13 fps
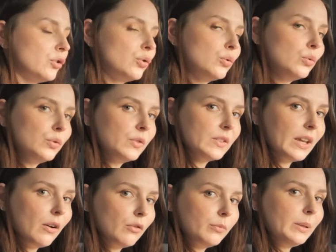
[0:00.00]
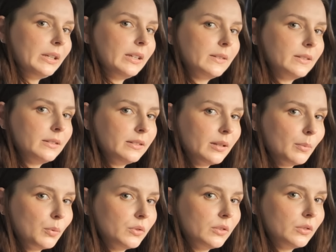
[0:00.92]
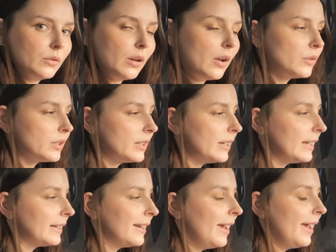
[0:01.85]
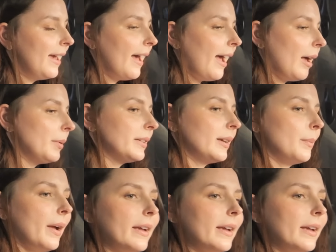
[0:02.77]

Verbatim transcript: schon sehr auf mich jetzt in dieser Position ausgelegt. Aber ich habe